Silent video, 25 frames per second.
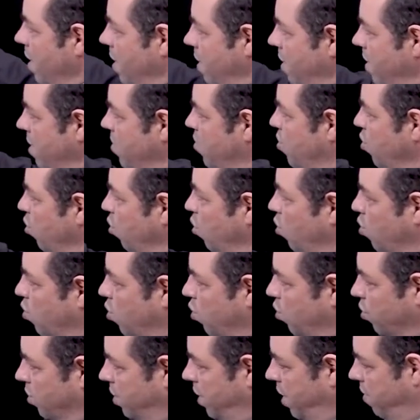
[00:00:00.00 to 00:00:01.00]
Les
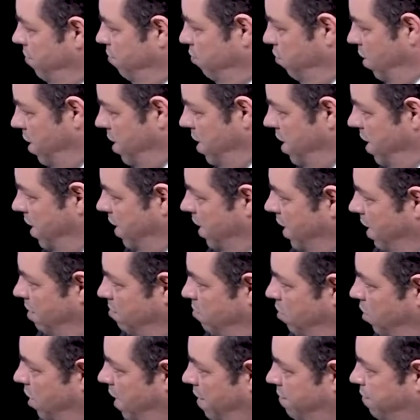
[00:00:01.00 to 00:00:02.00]
urocordés, voyez
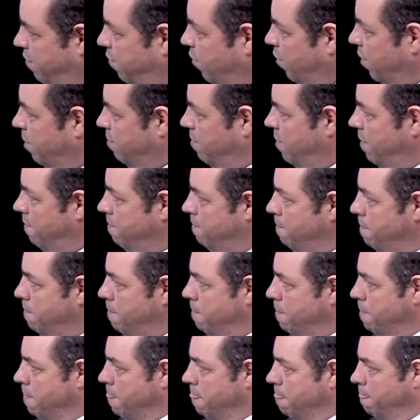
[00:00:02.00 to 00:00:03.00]
également la forme
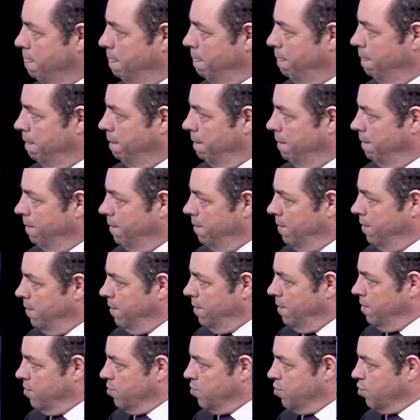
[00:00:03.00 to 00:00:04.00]

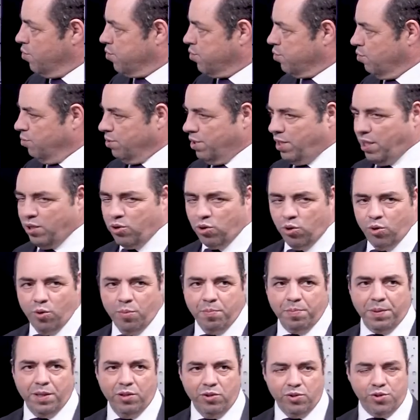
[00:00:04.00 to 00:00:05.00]
ce sont des
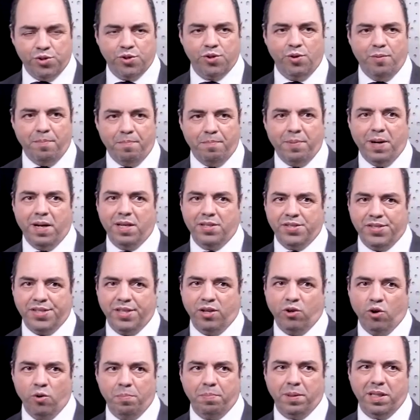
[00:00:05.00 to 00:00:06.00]
groupes qui ne sont pas assez
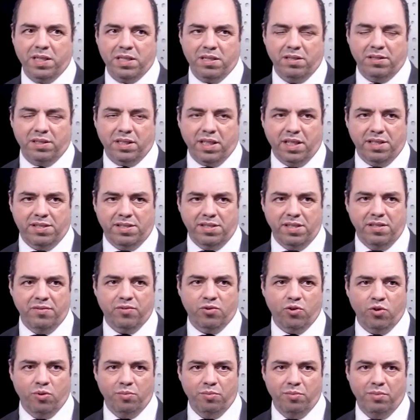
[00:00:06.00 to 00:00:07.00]
représentatifs
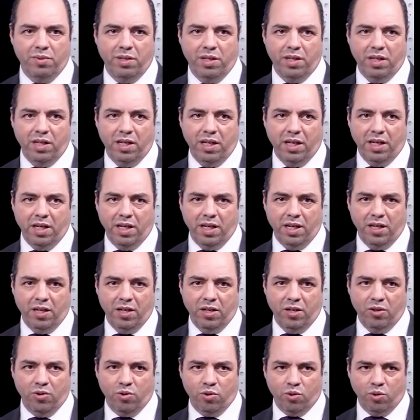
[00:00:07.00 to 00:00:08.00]
comme
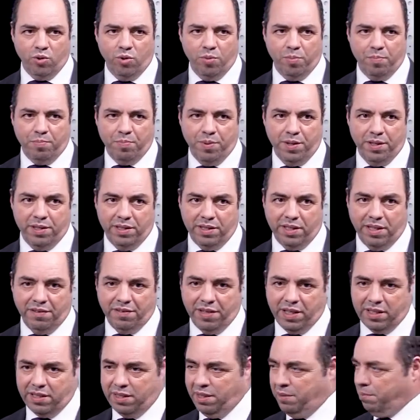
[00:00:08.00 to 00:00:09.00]
euh, le groupe des
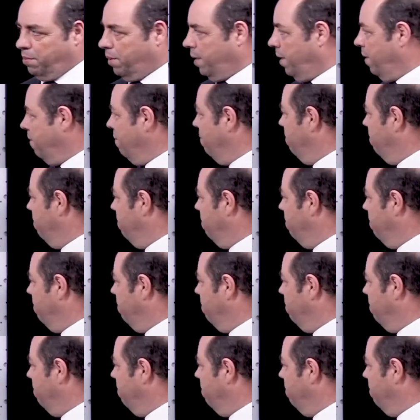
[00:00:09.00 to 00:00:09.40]
vertébrés.